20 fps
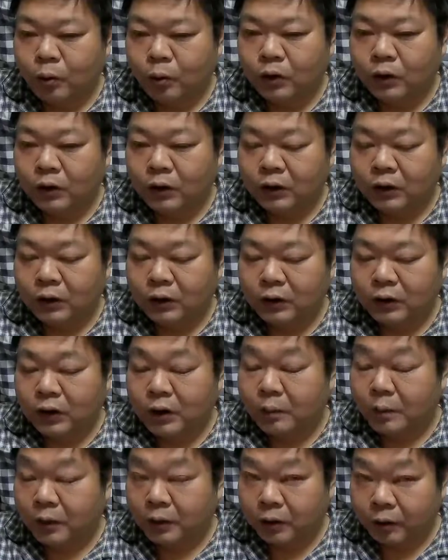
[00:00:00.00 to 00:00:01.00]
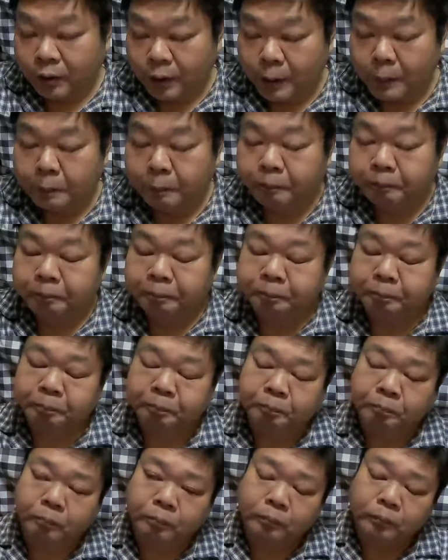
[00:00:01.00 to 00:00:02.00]
更新出てましたよね。
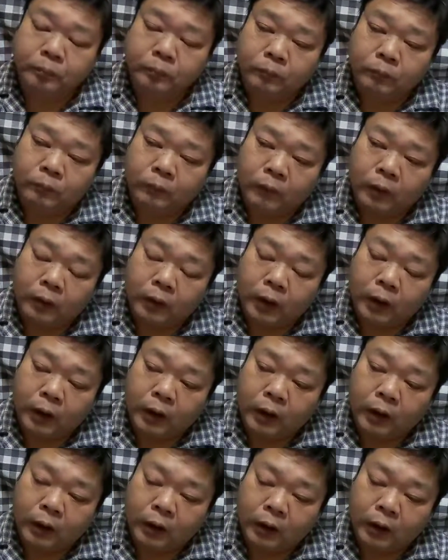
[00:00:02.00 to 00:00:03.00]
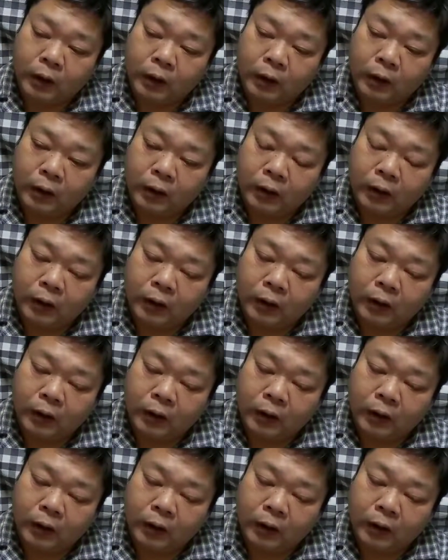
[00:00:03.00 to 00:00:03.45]
で、